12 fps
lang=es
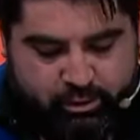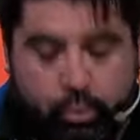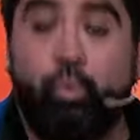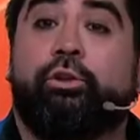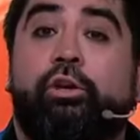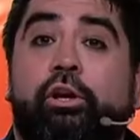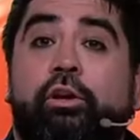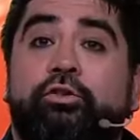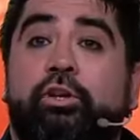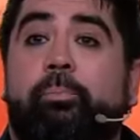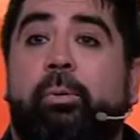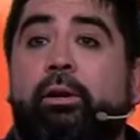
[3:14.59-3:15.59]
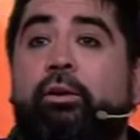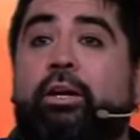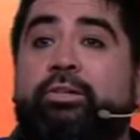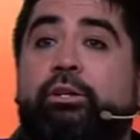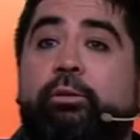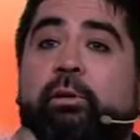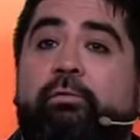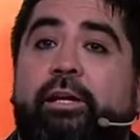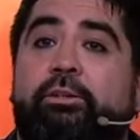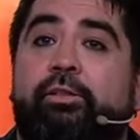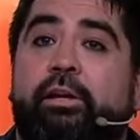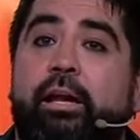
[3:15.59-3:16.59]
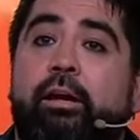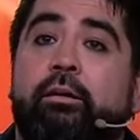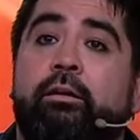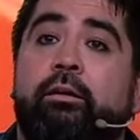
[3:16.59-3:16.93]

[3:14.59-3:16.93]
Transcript: Cuatro de corazones para los asientos más baratos de allá